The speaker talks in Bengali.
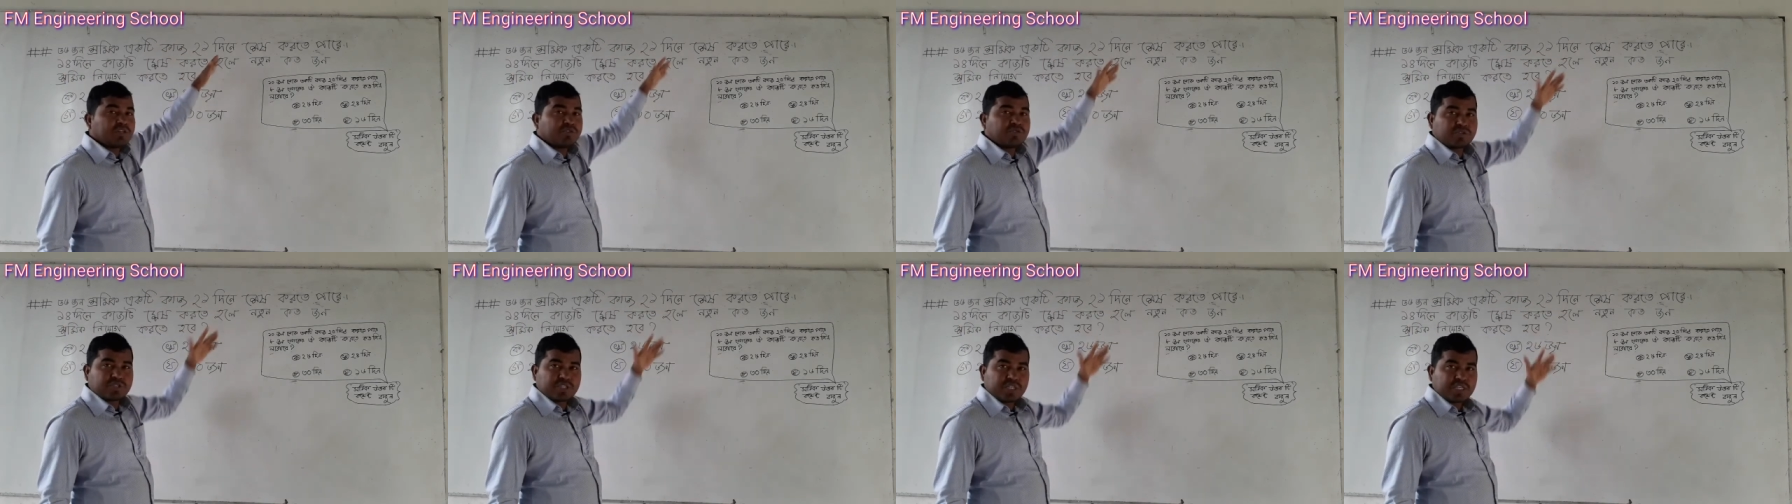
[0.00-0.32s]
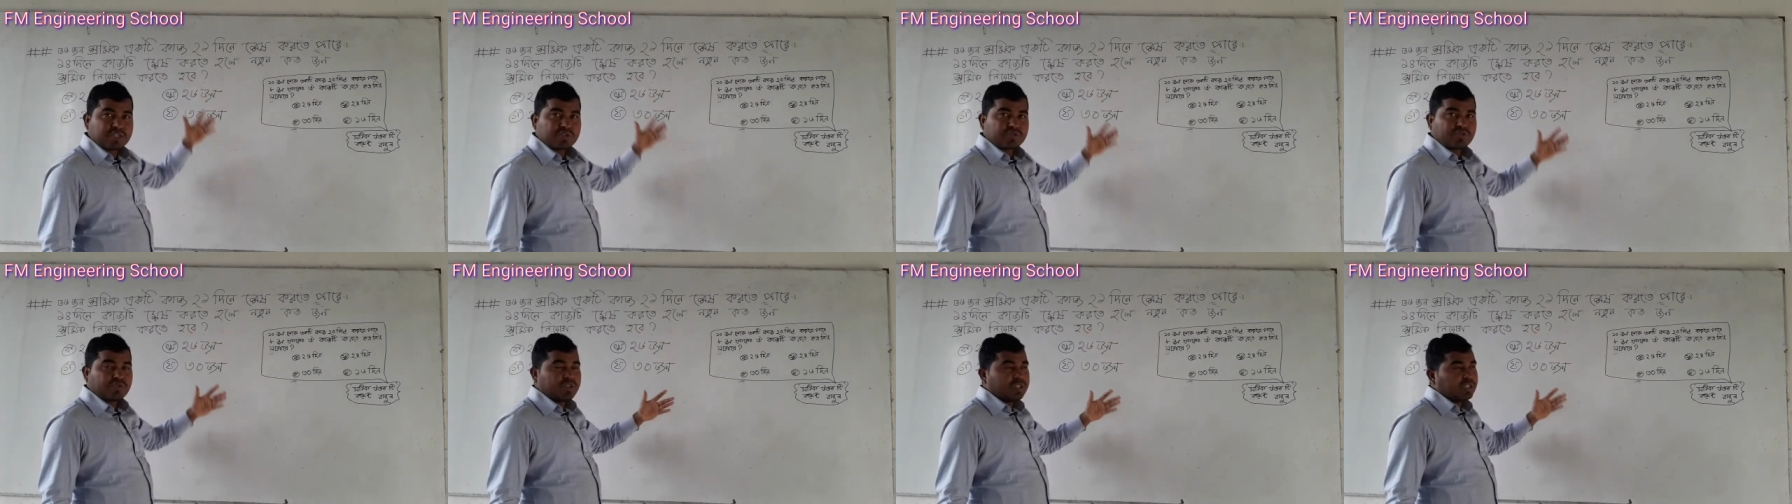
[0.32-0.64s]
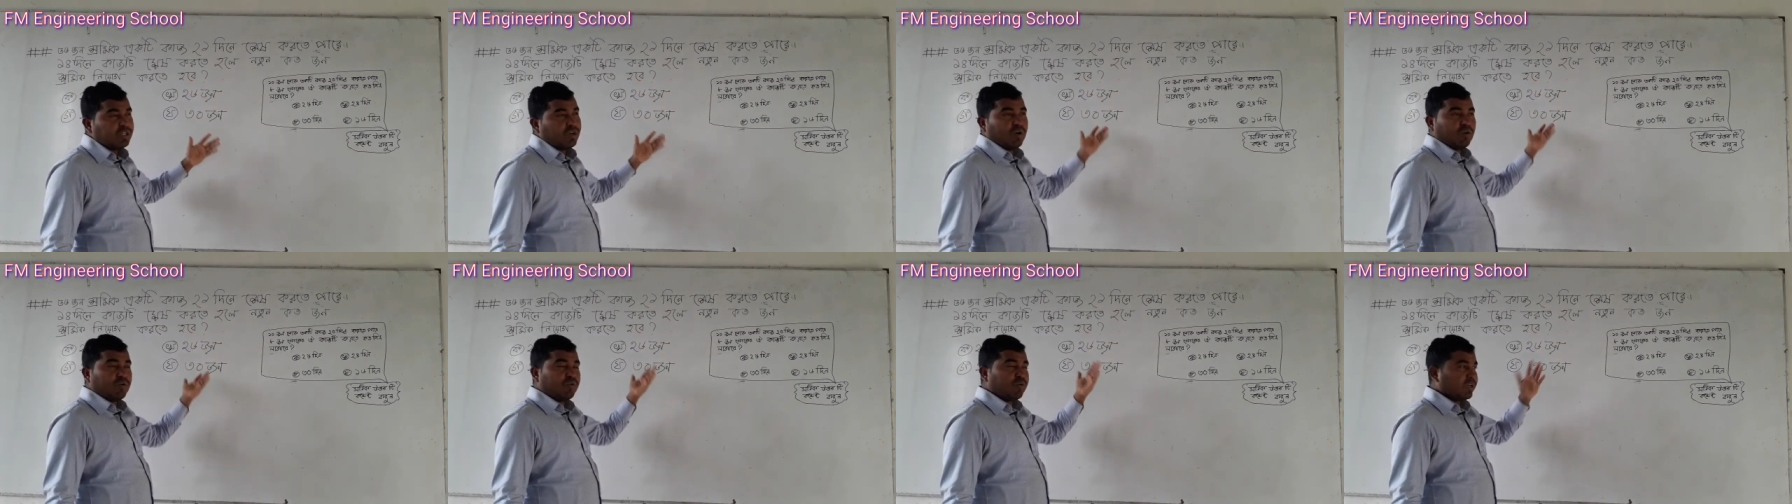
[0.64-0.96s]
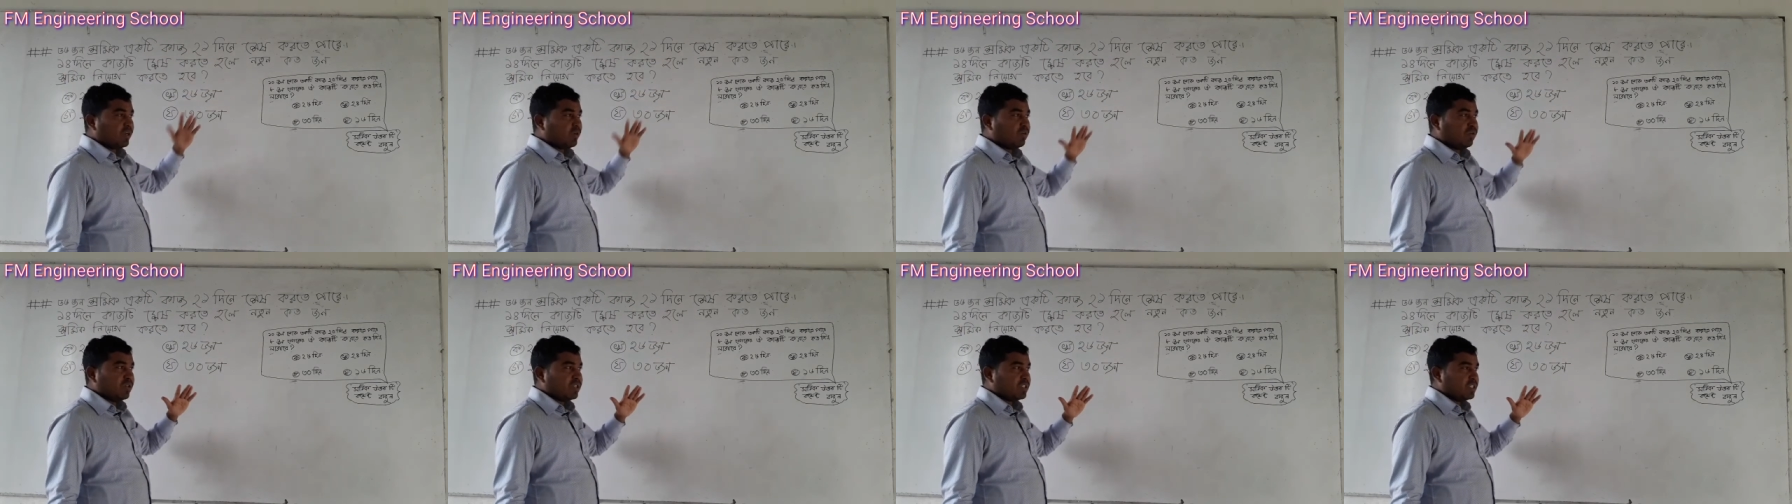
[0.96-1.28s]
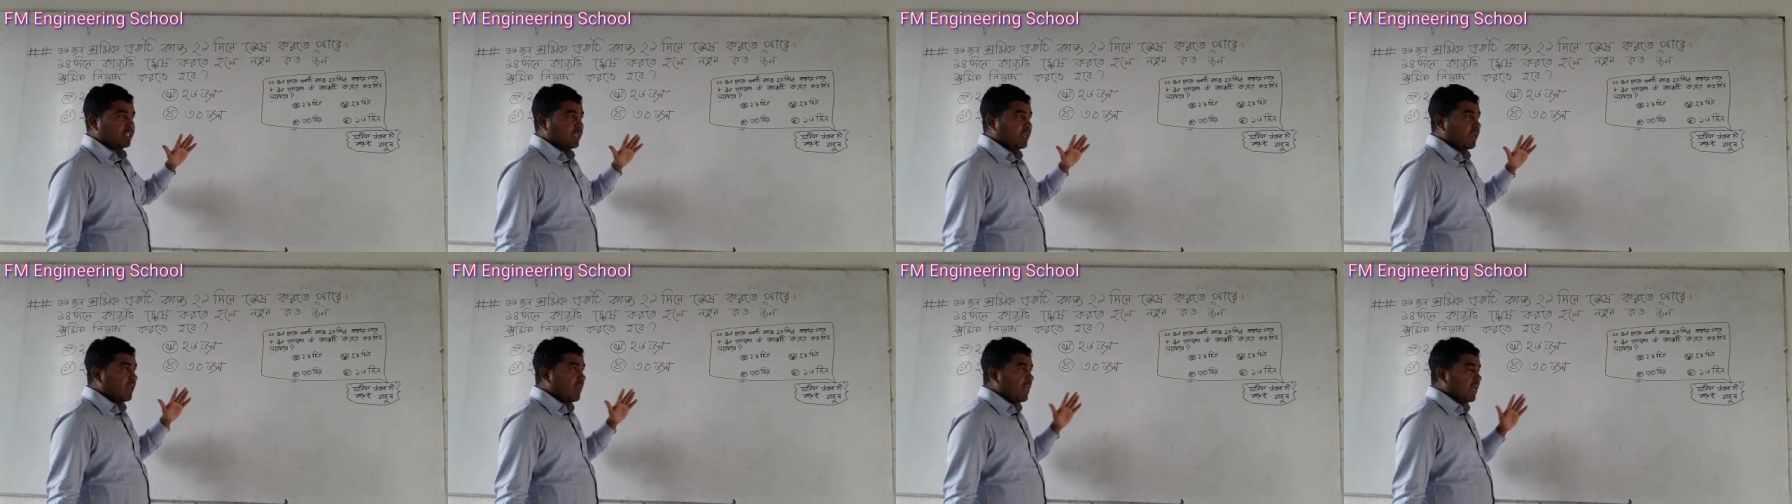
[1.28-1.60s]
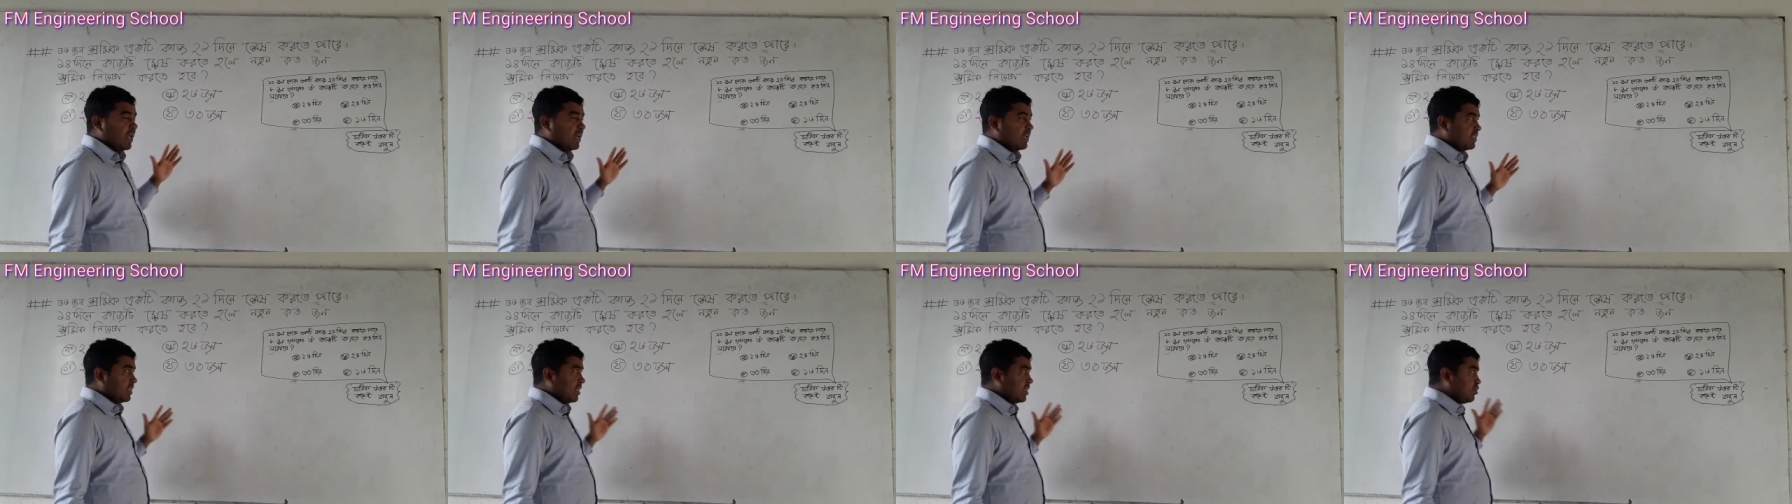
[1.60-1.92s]
একটু চেঞ্জ করে দিয়ে অঙ্কটা করেছে
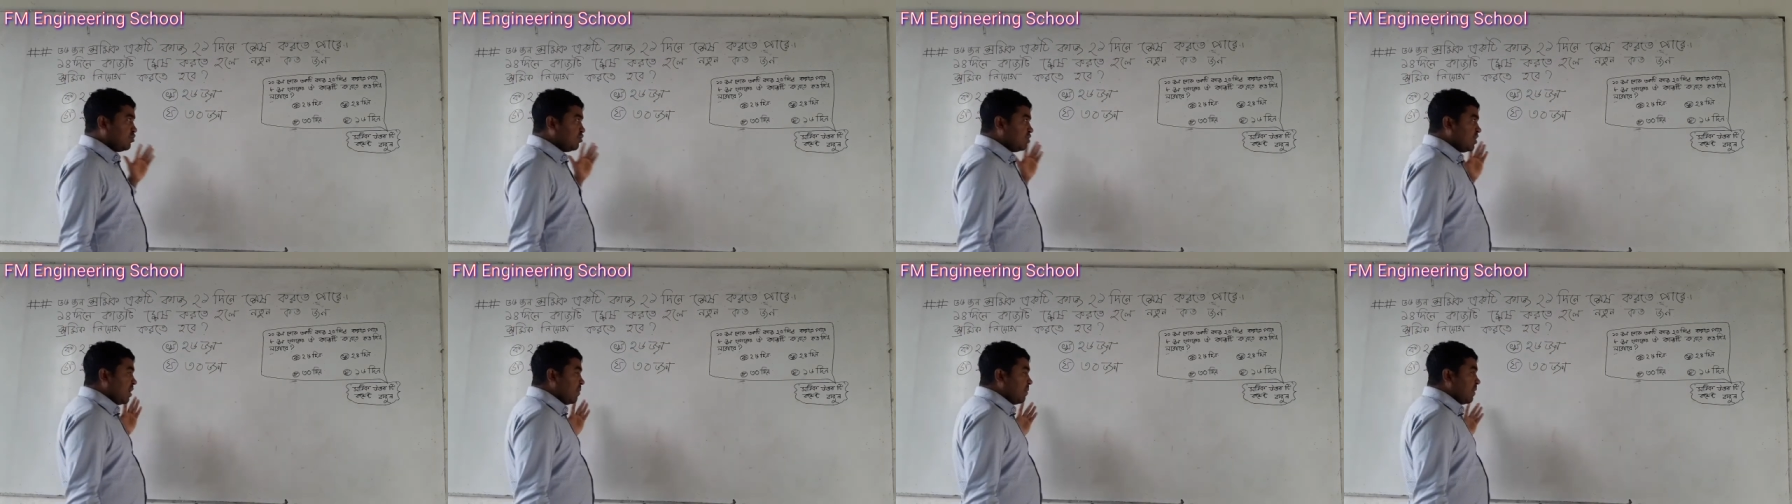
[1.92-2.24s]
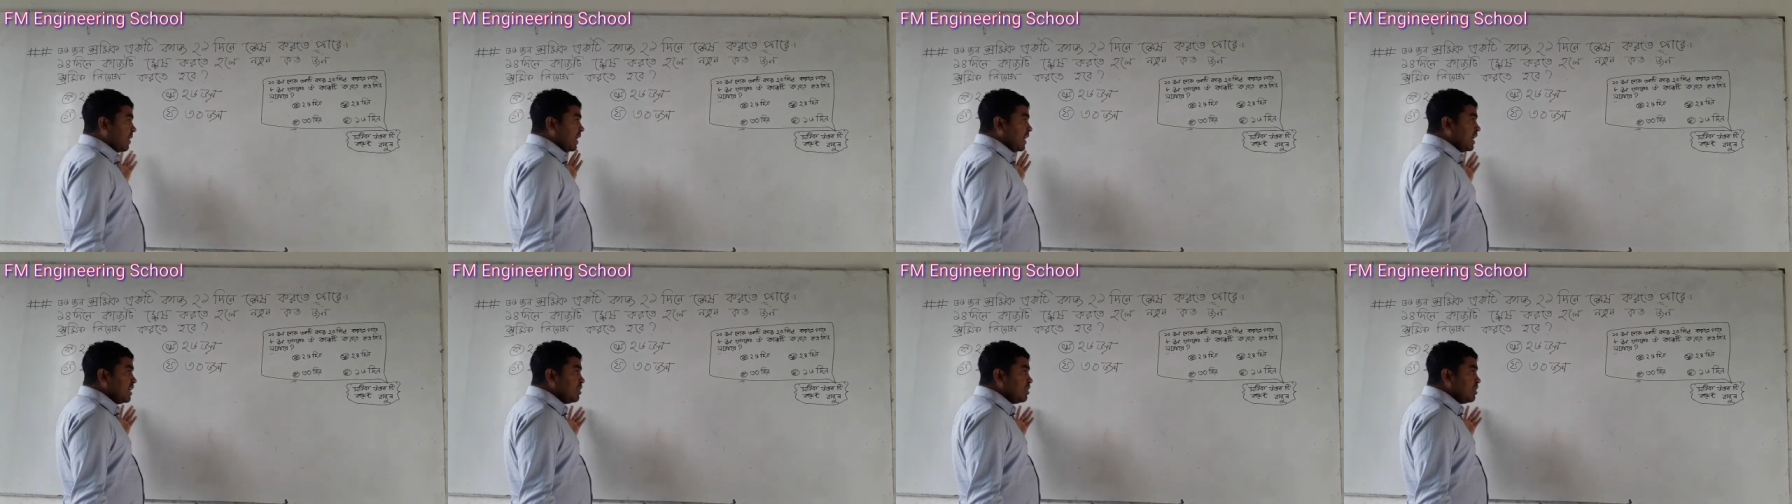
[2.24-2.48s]
জাস্ট যদি আমরা